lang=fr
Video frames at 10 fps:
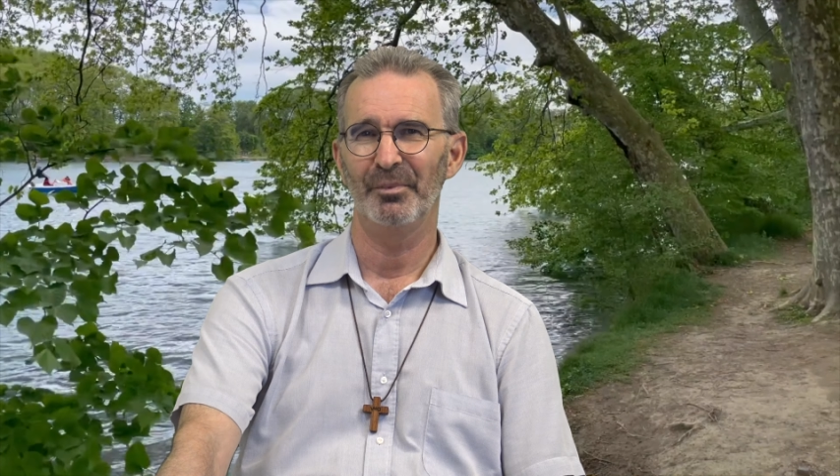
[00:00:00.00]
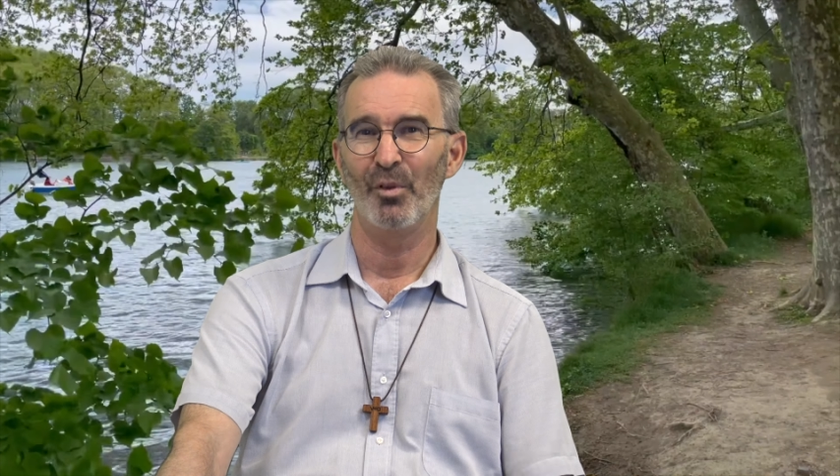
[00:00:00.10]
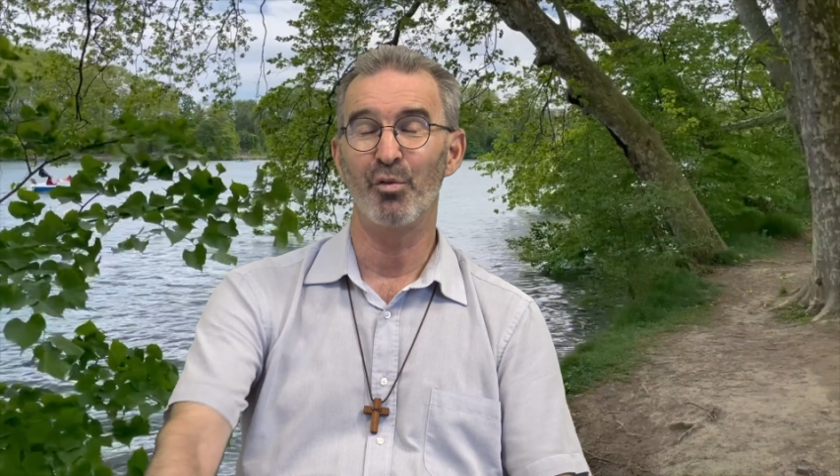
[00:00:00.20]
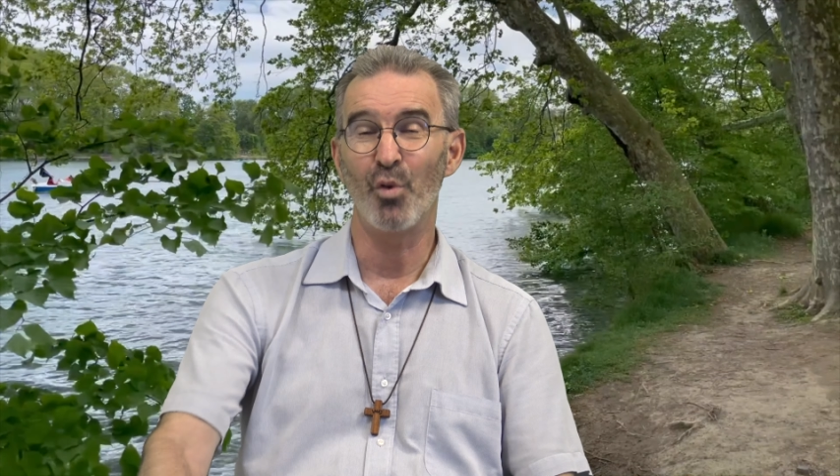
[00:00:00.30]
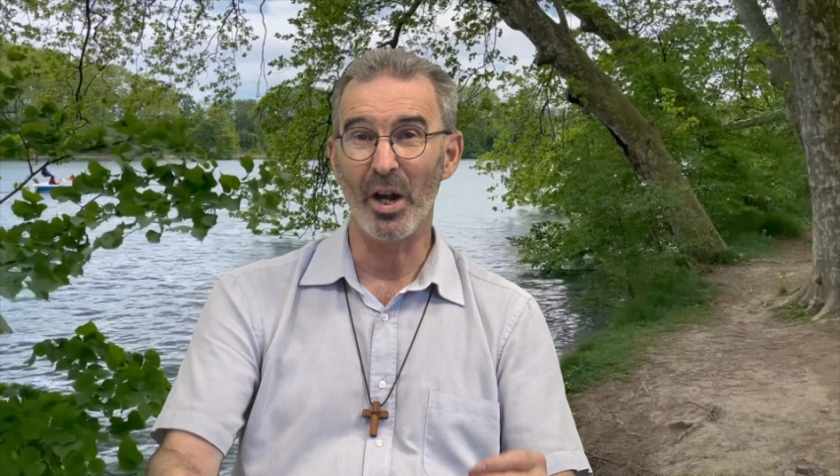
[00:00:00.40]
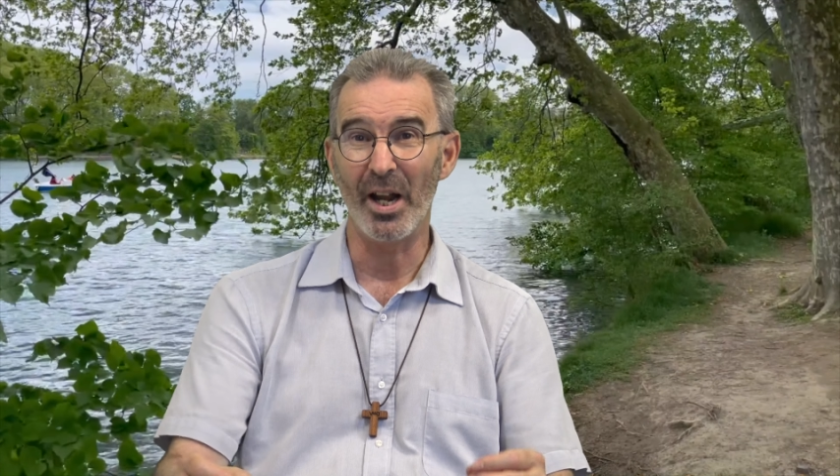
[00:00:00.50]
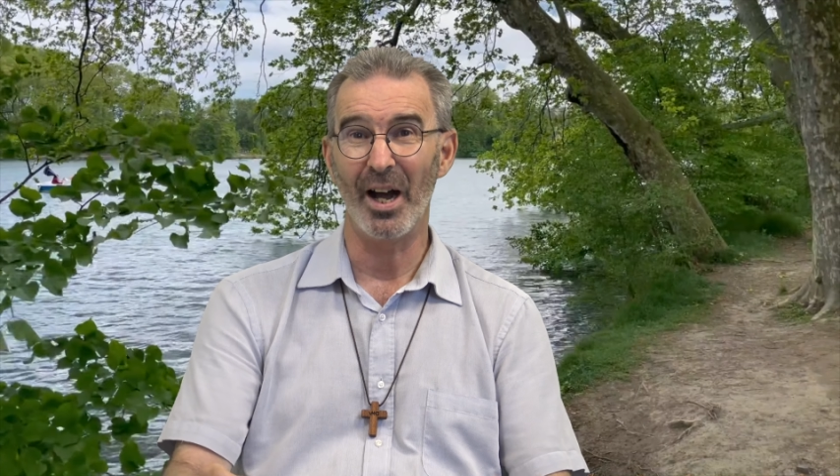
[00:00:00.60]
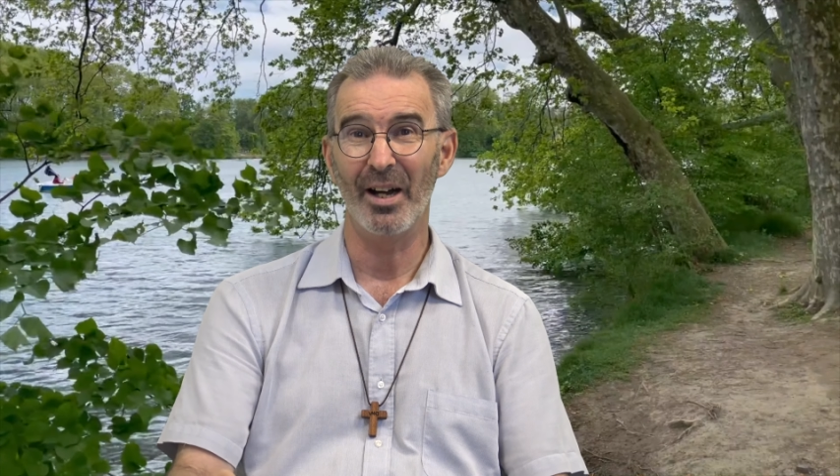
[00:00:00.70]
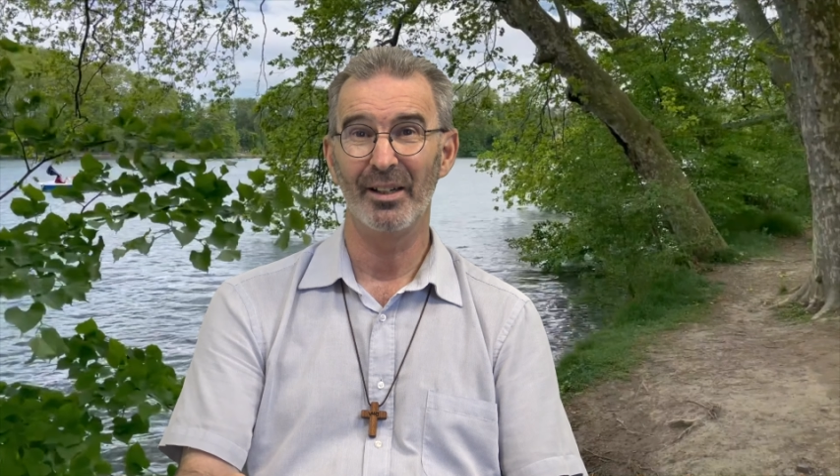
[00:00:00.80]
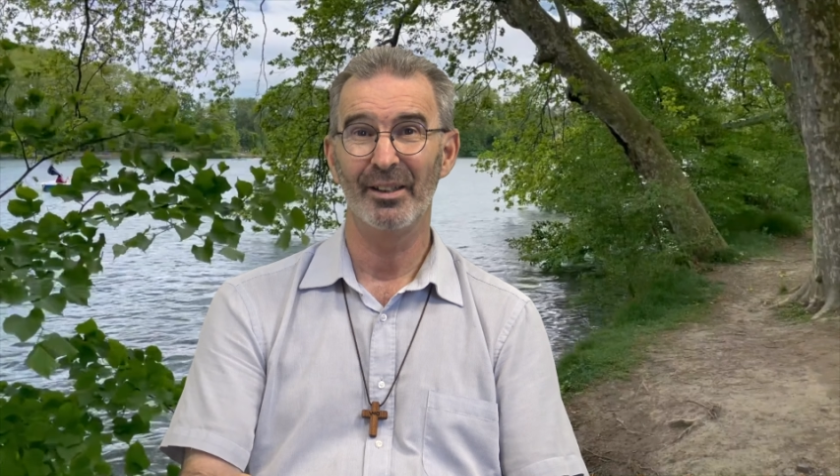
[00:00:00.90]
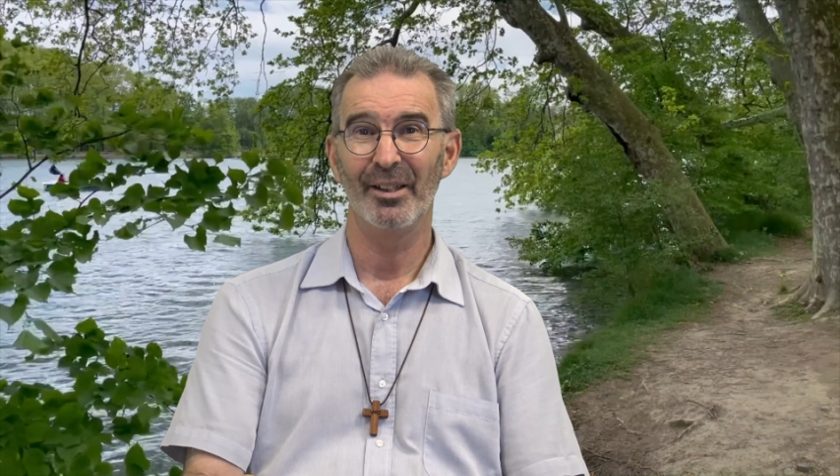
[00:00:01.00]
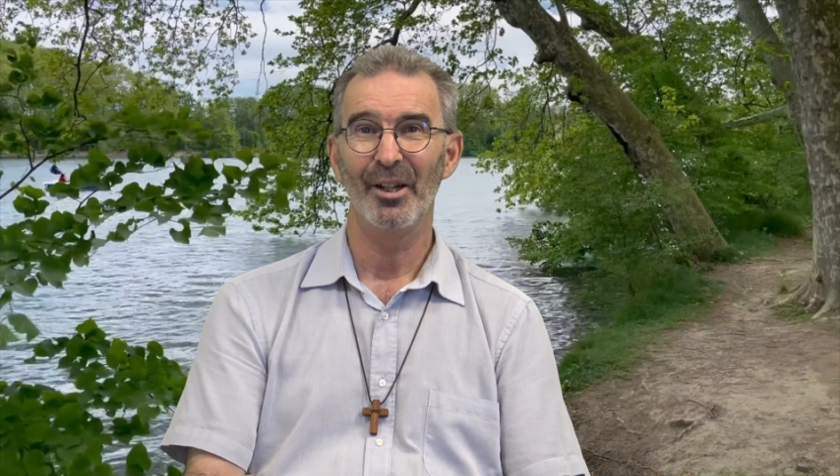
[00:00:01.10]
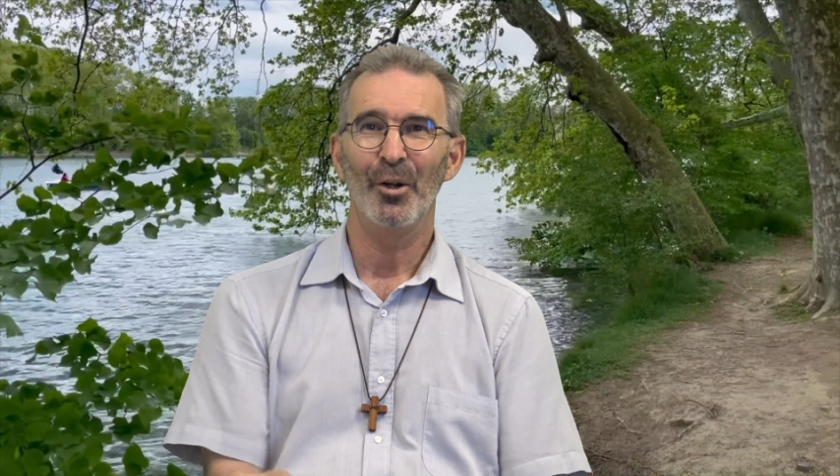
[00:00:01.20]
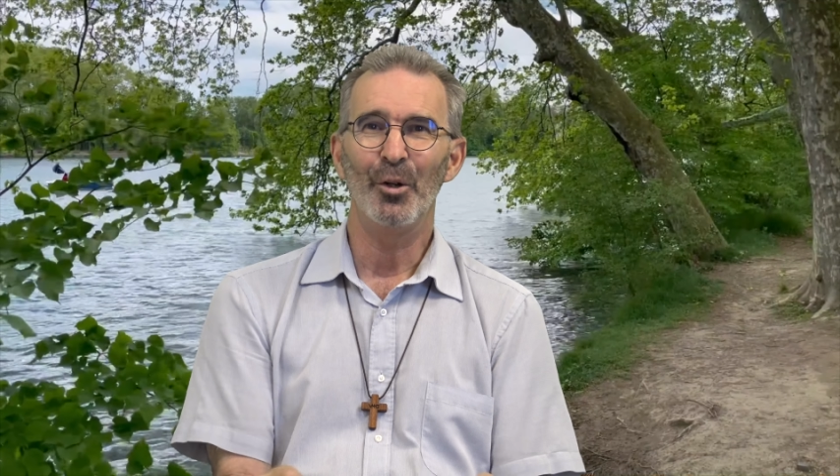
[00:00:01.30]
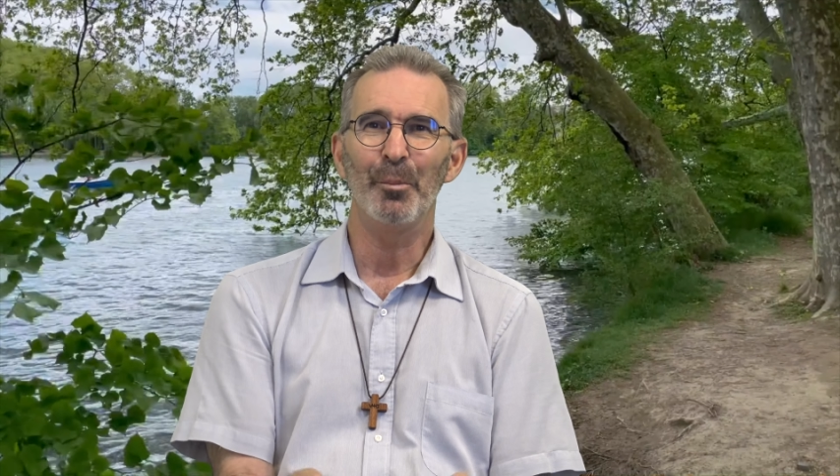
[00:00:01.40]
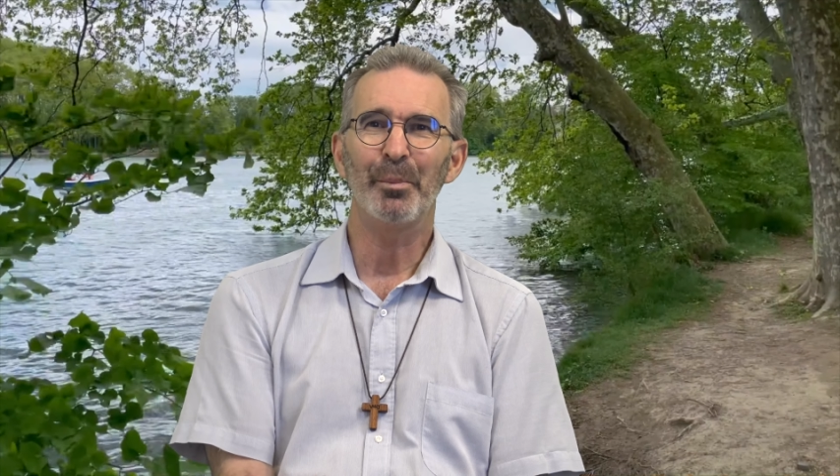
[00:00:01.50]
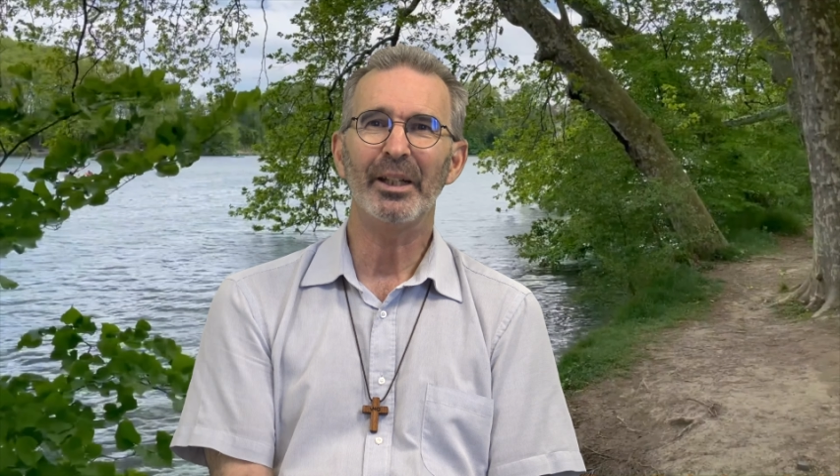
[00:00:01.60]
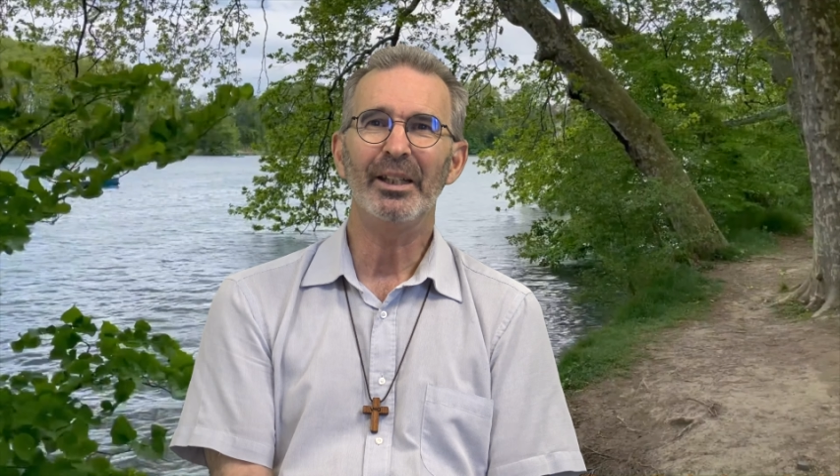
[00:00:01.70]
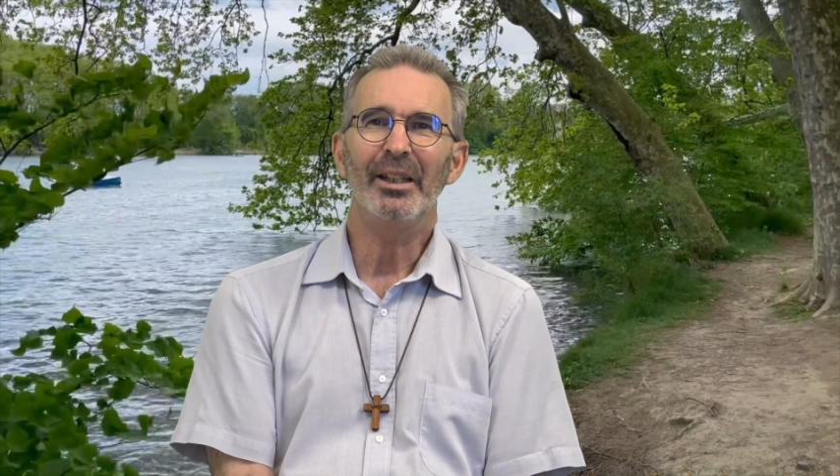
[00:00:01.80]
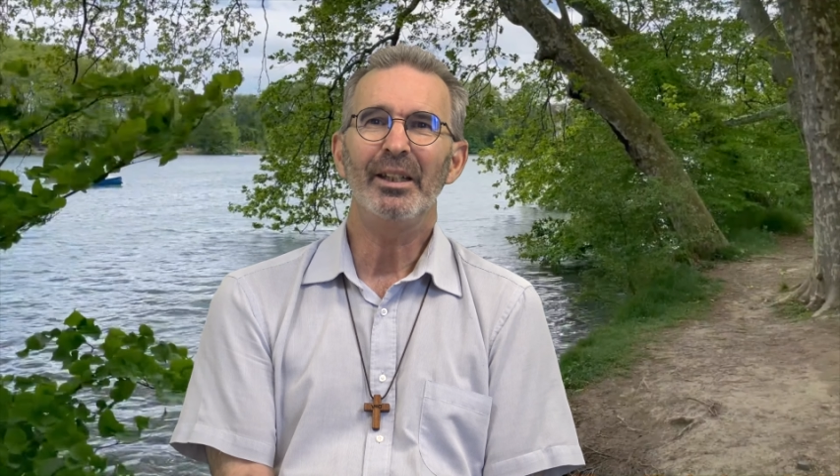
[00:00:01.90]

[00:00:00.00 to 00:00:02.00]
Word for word: Voilà le prix